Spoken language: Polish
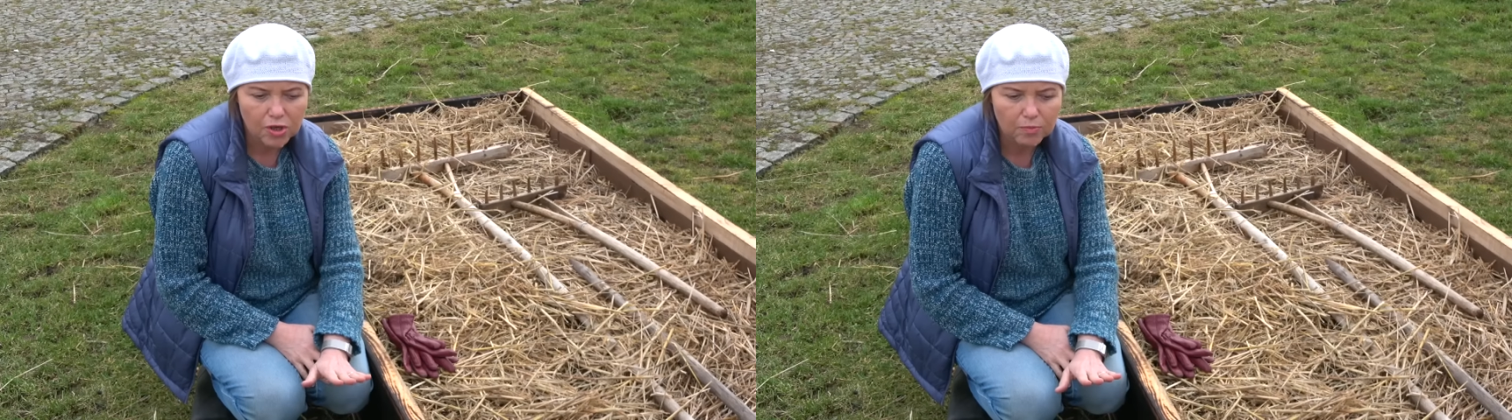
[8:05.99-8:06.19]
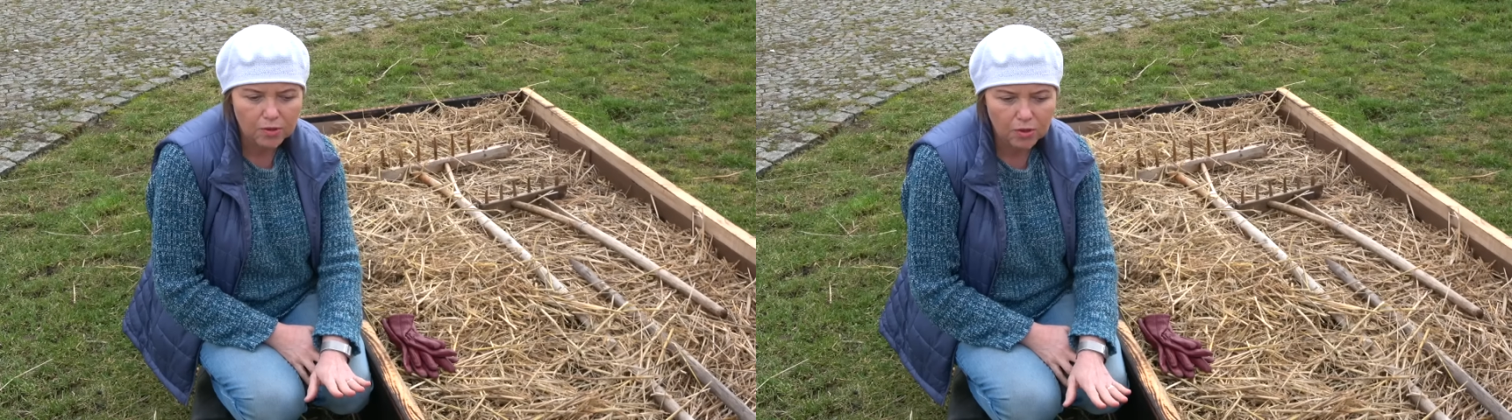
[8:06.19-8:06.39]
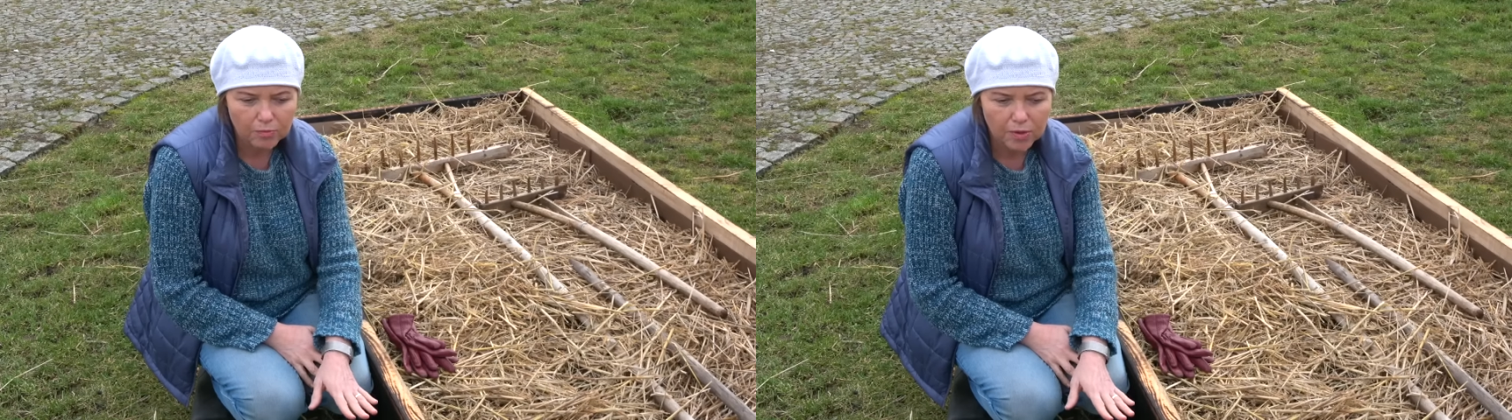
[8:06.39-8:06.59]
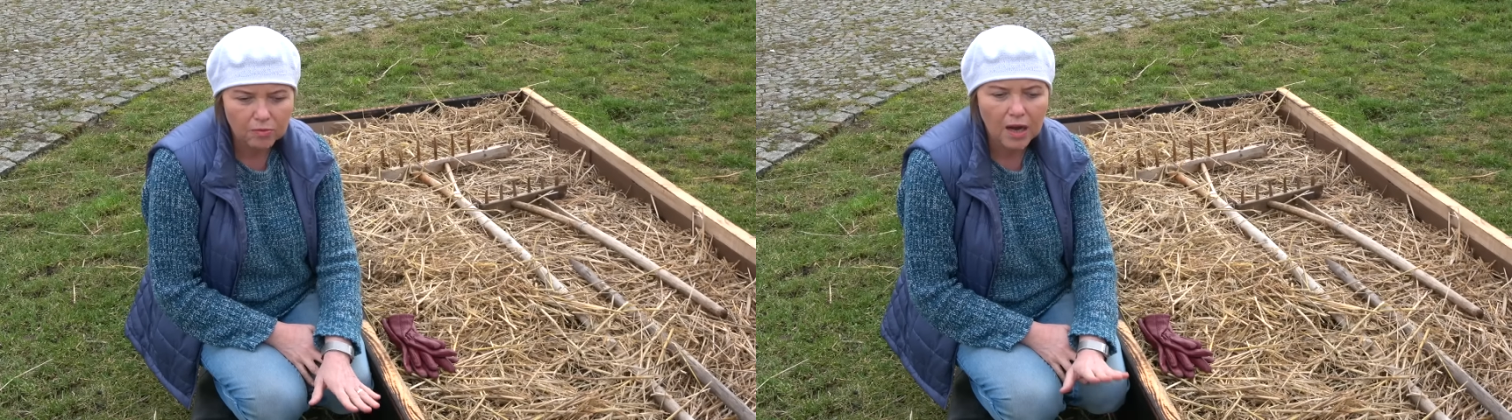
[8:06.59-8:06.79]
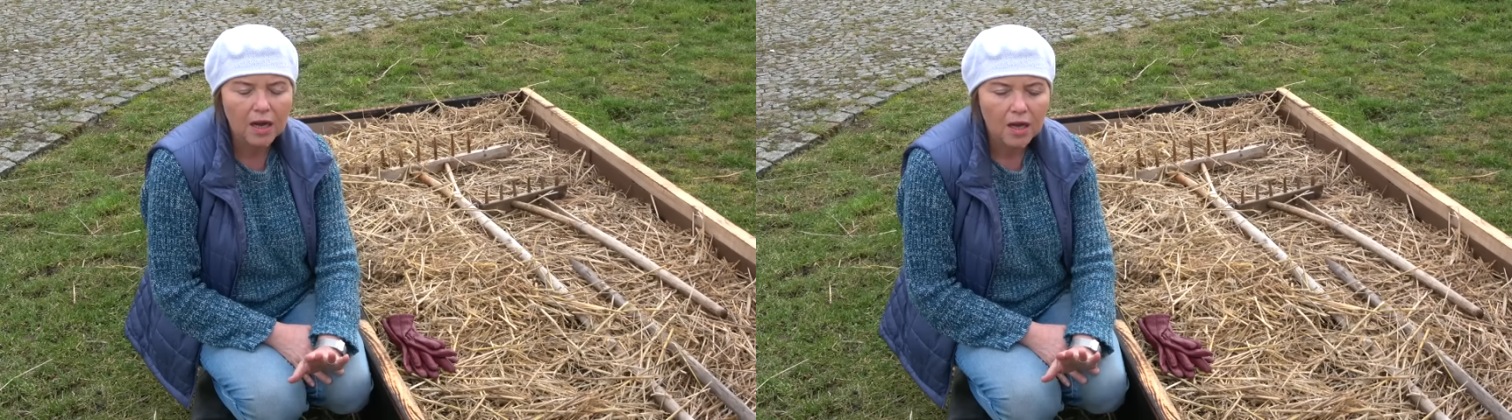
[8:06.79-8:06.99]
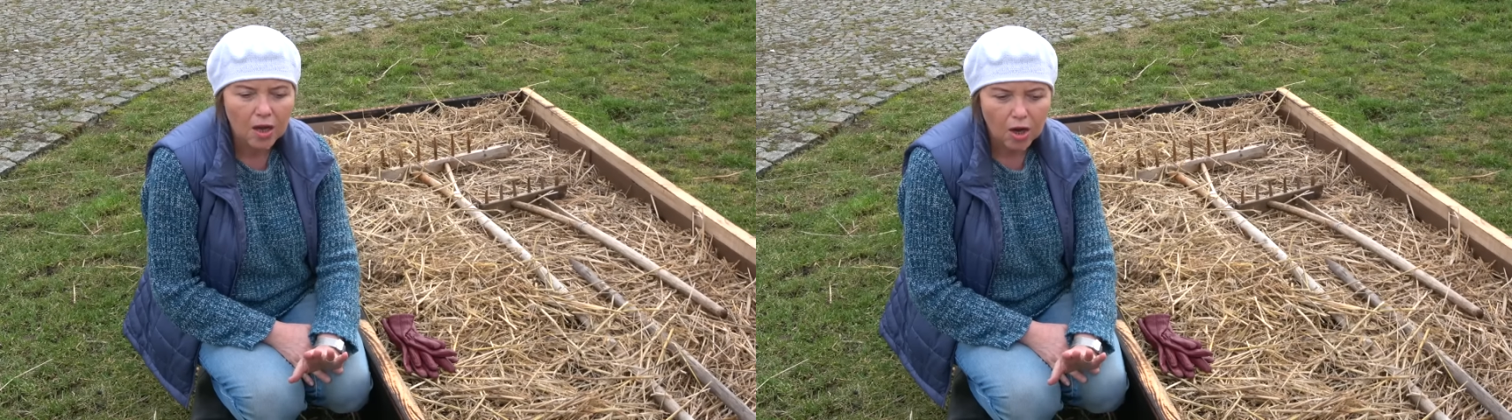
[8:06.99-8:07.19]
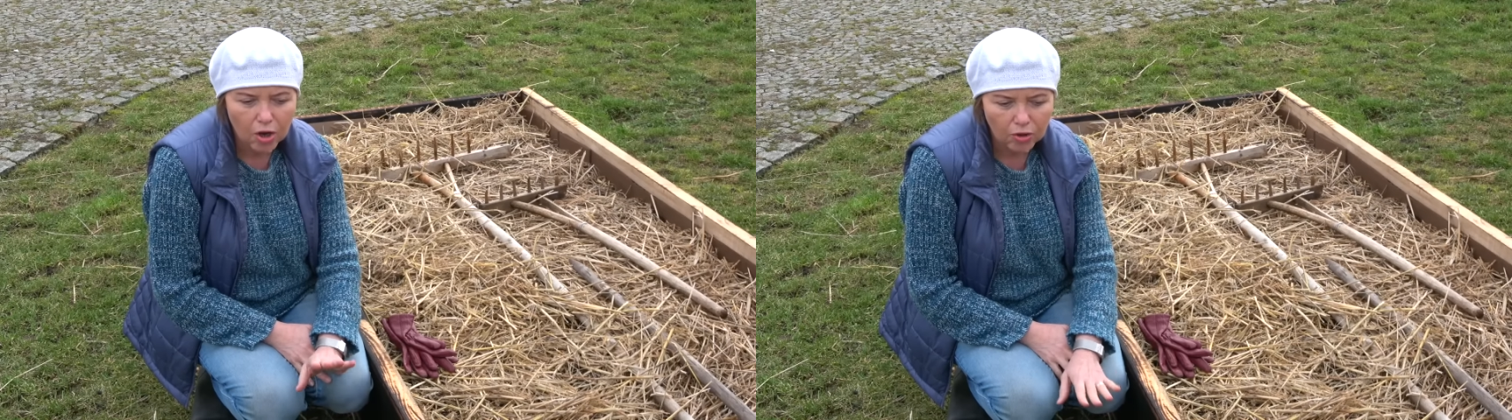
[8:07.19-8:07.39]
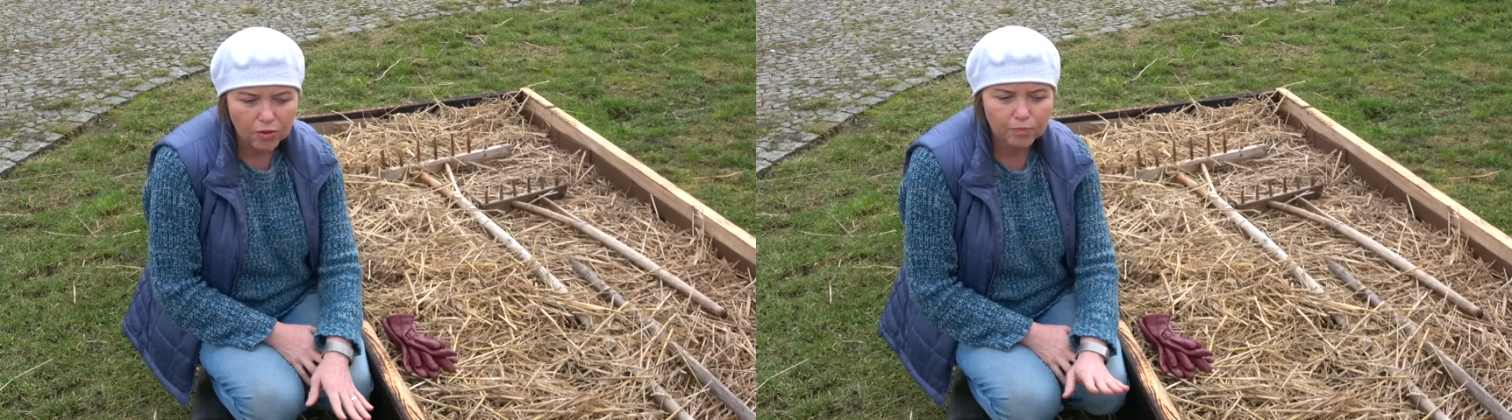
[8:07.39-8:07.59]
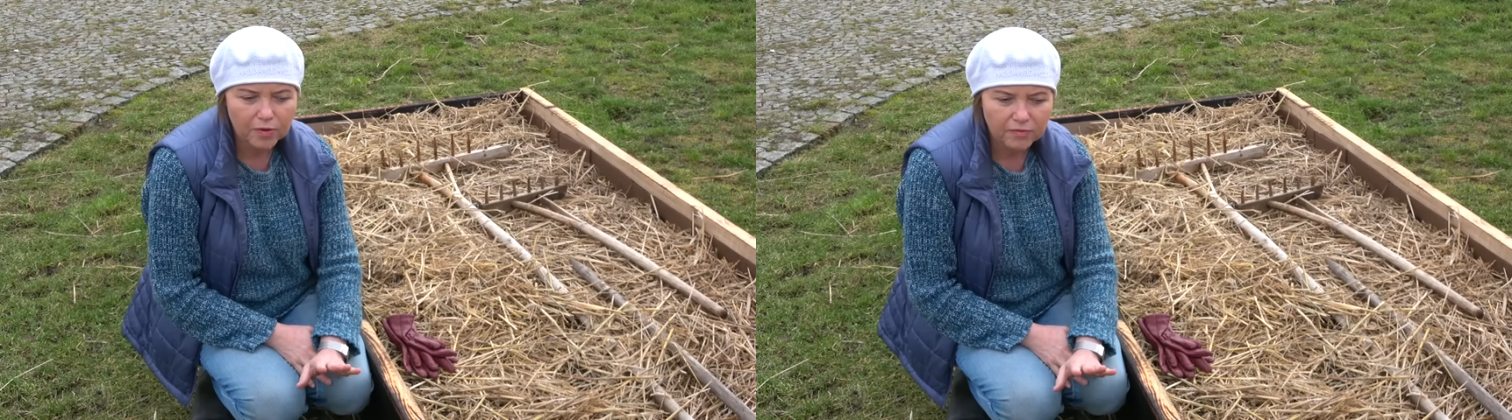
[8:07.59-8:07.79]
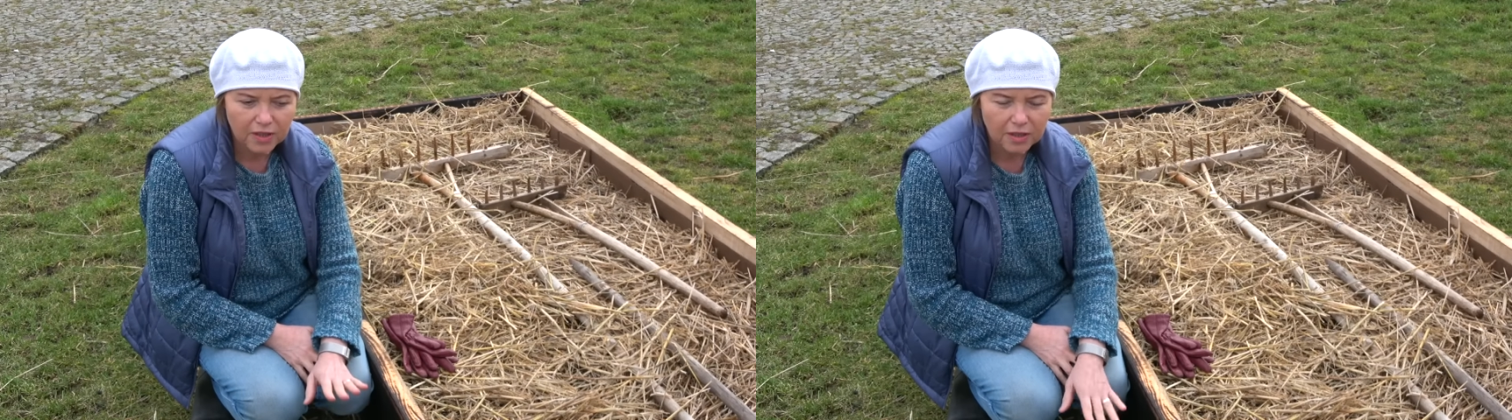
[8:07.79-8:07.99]
żeby to była
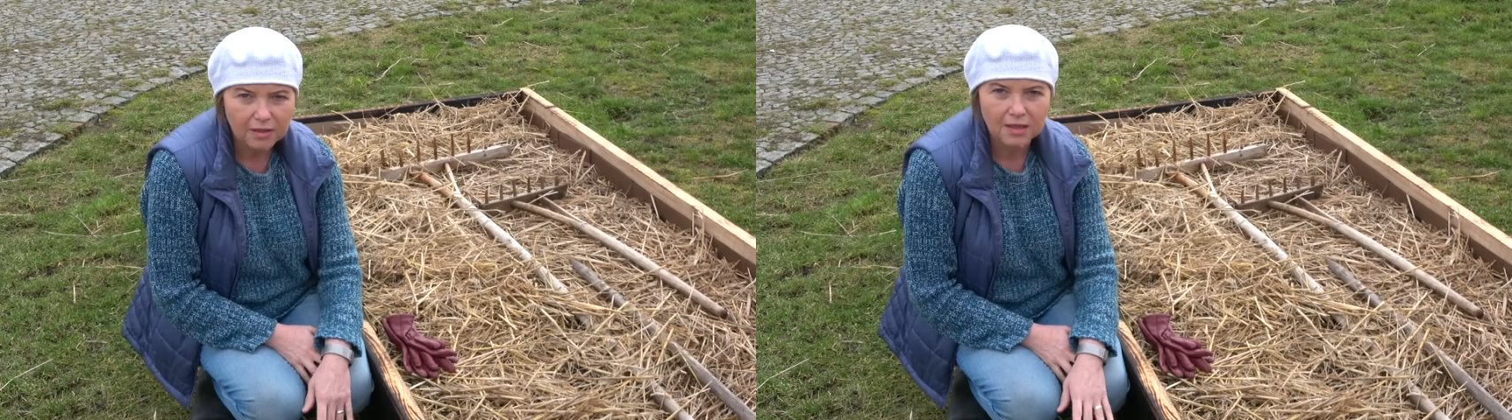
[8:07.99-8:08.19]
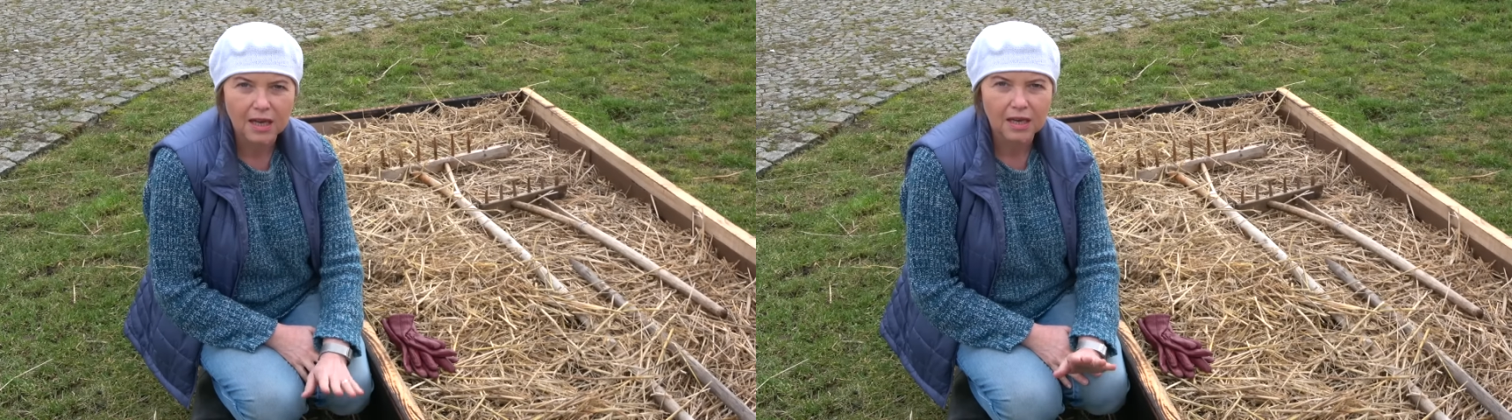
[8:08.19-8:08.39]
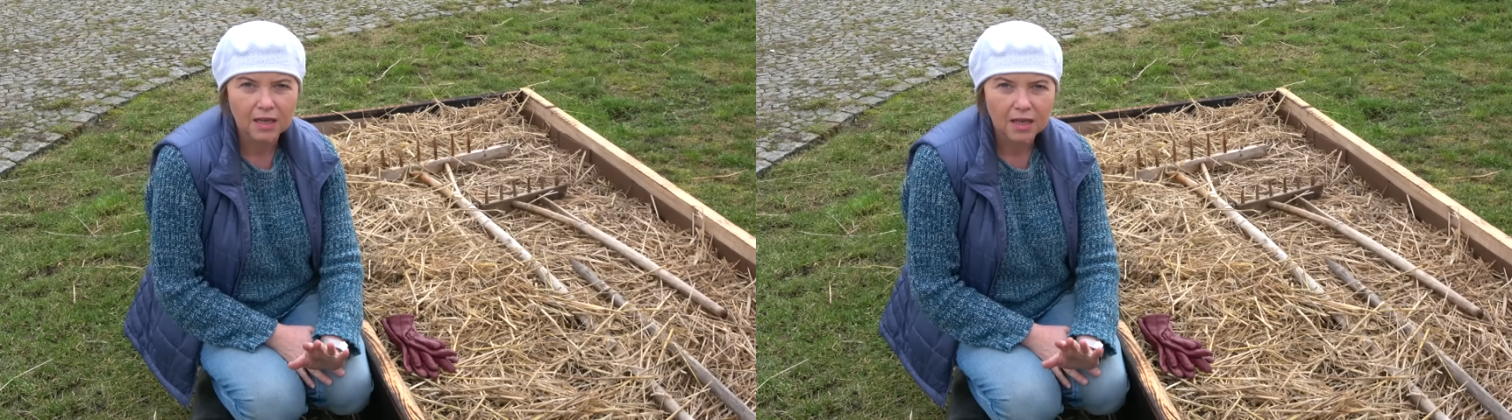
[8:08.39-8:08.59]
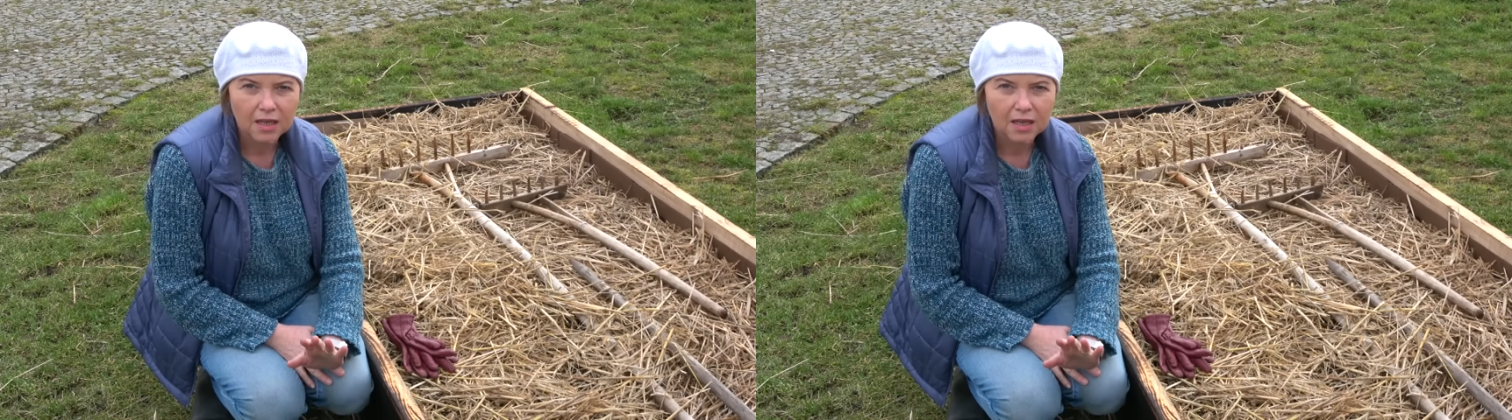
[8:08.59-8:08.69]
odpowiednia